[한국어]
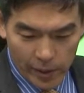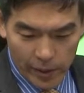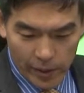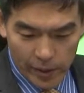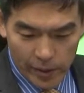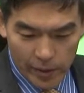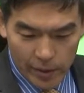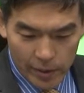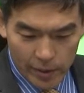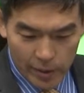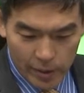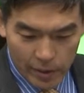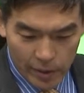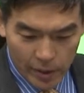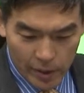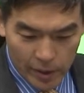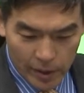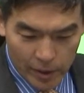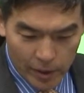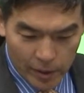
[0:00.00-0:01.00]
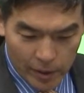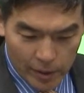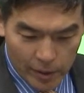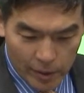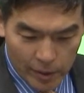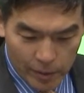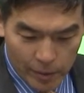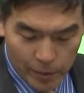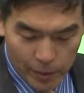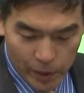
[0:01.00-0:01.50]
예, 이제
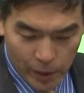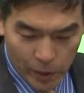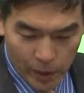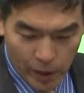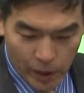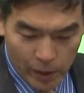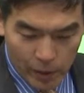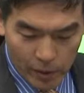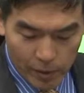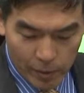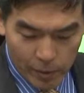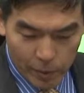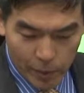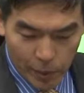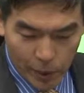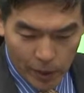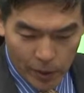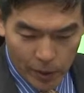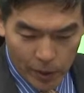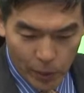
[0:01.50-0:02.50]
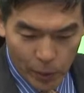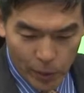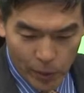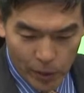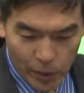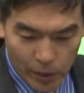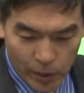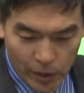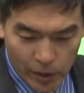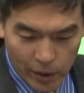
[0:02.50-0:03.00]
저는 한, 뭐 한때 요건
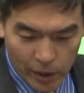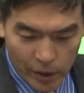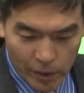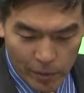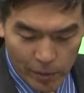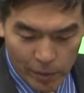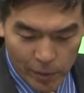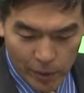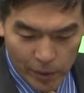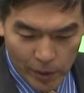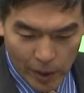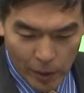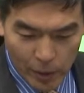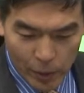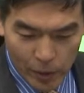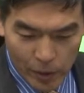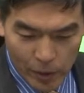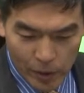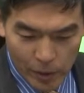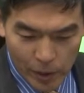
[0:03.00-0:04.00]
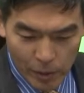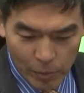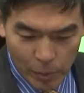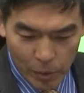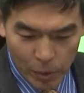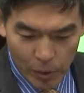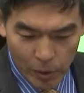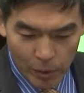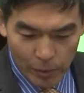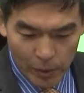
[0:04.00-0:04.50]
이제 끝난 개콘의 끝난
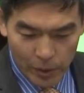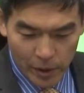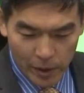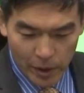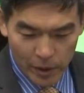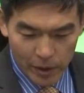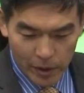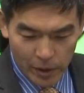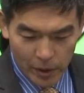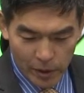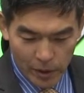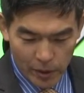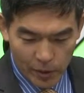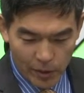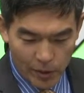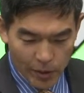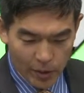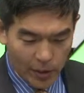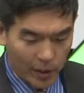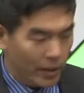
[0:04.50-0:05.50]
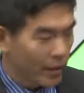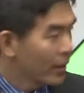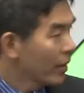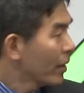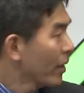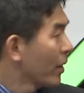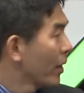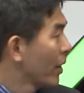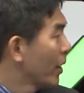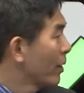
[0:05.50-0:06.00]
프로그램인데 이제 이런
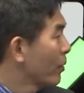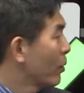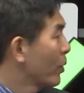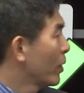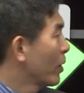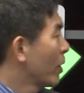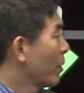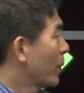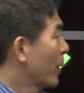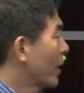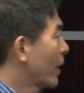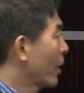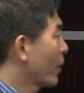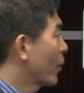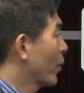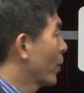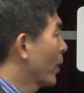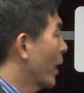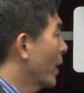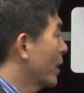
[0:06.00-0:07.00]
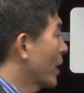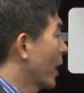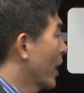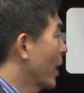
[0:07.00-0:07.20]
이렇게 우리들만이 약속을 하자.